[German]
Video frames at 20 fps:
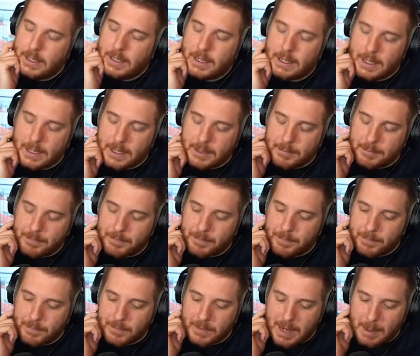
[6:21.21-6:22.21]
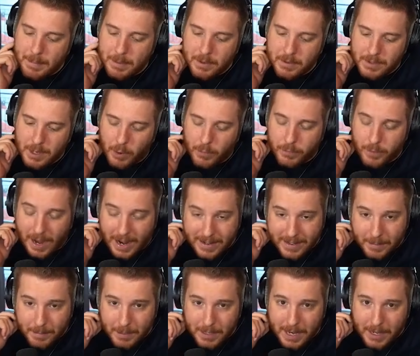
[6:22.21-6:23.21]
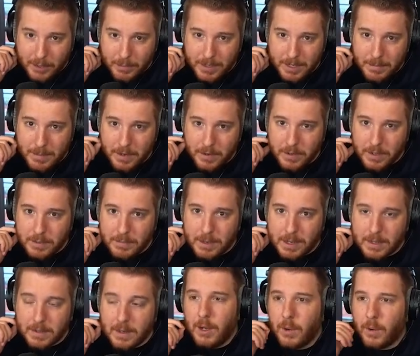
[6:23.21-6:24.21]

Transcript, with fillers: ähm, ich habe sehr oft Freizeitbegleitung mit den Menschen gemacht